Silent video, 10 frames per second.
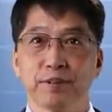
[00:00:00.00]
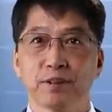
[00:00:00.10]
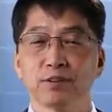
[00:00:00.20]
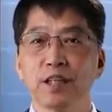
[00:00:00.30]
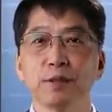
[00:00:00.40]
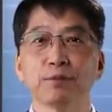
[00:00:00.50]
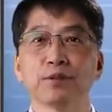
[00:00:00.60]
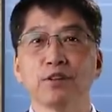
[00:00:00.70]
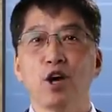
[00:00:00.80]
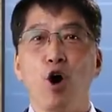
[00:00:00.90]
그런데
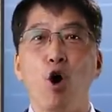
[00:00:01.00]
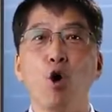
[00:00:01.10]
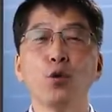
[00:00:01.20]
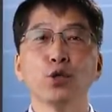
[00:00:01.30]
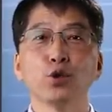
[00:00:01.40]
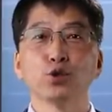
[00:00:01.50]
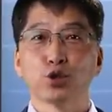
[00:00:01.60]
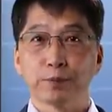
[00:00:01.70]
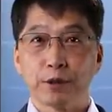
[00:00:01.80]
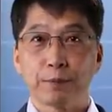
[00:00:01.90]
이분은 어휘도
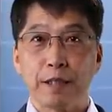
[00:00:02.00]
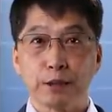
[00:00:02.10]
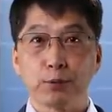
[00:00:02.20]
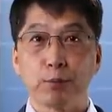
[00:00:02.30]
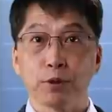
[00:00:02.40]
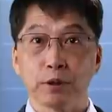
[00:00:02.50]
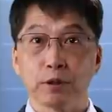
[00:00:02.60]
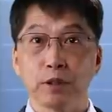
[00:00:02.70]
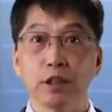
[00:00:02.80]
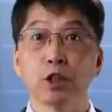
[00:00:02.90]
육십에서 팔십오
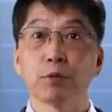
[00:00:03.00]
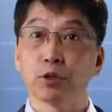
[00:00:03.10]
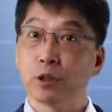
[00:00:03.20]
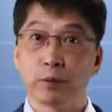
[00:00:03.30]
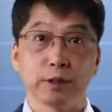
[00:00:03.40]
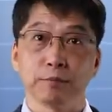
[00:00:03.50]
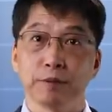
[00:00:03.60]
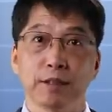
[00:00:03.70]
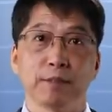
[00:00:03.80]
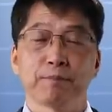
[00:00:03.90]
퍼센트를 잃어버렸다고
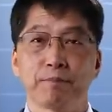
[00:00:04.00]
했습니다.